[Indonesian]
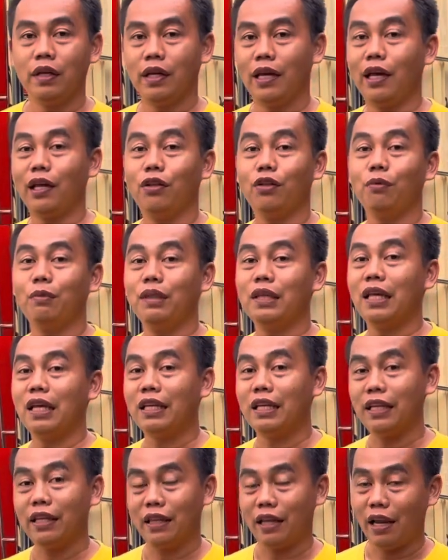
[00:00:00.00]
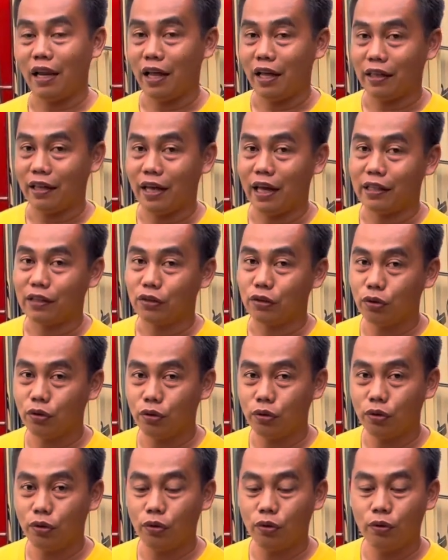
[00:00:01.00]
itu menjadi salah
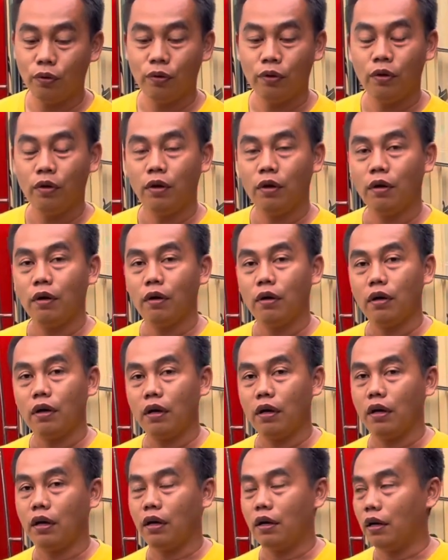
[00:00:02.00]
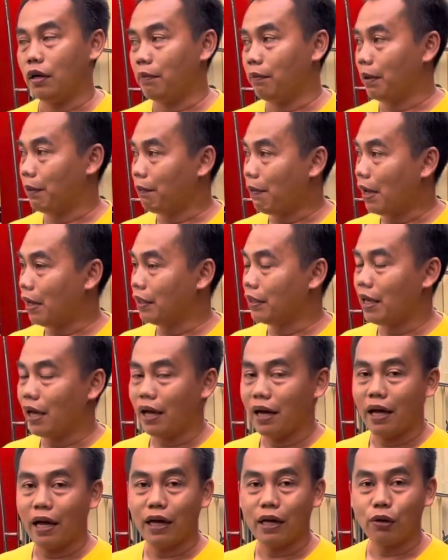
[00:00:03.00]
satu e, memang
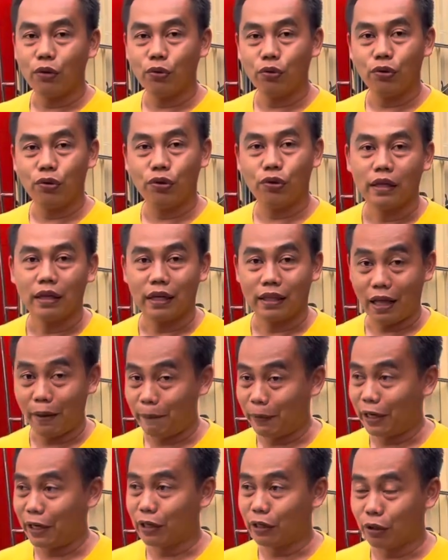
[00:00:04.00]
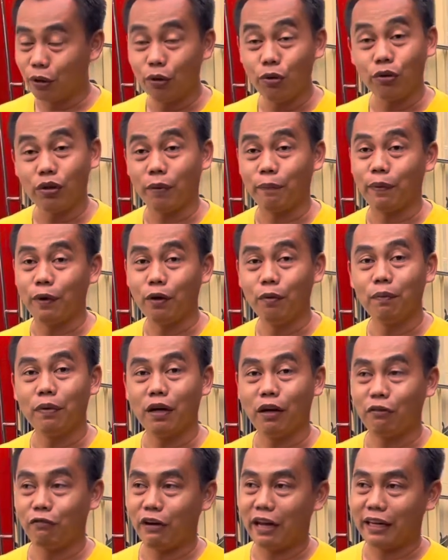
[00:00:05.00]
yang harus kita bikin dulu sebelum
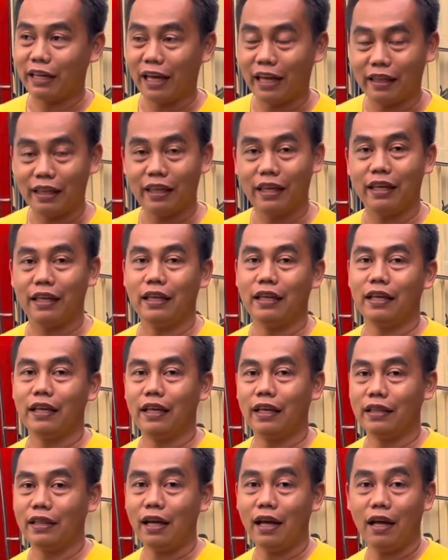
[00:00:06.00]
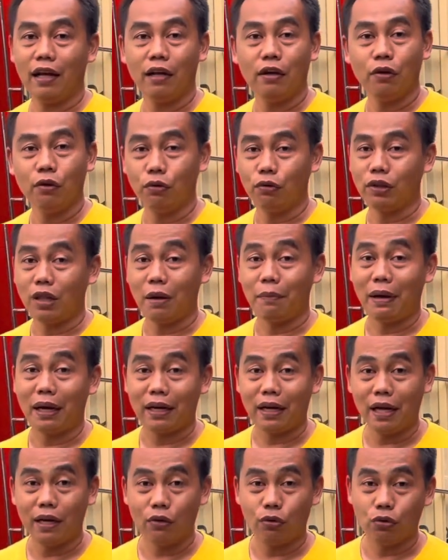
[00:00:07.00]
ke variasi kita
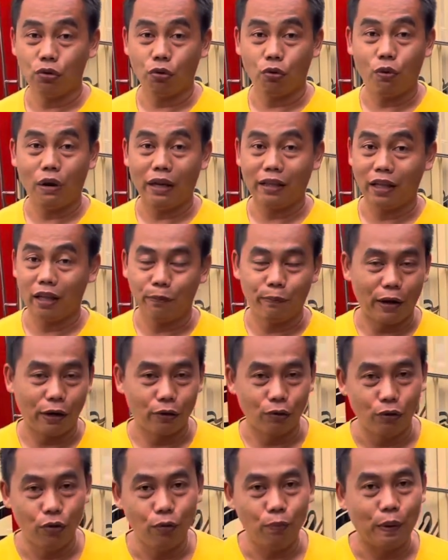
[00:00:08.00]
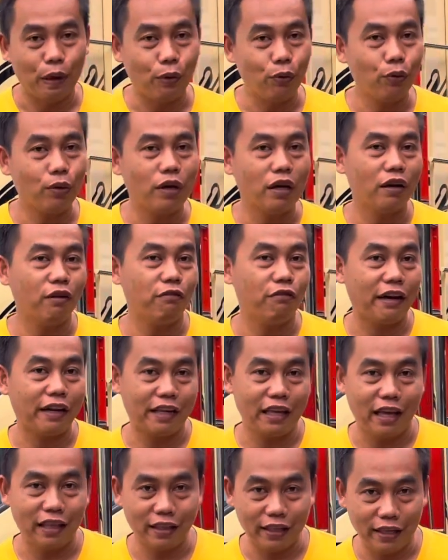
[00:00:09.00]
utamakan untuk kualitas bag dulu baru ke
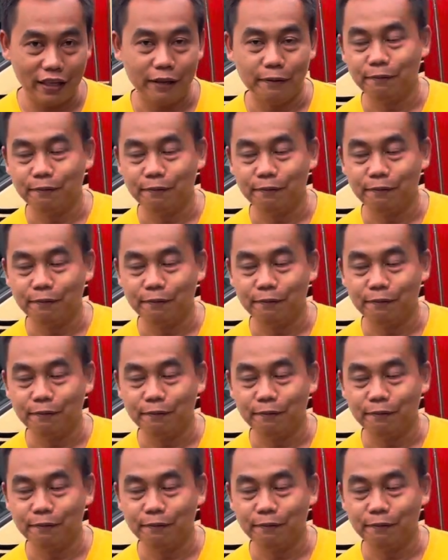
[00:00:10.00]
variasi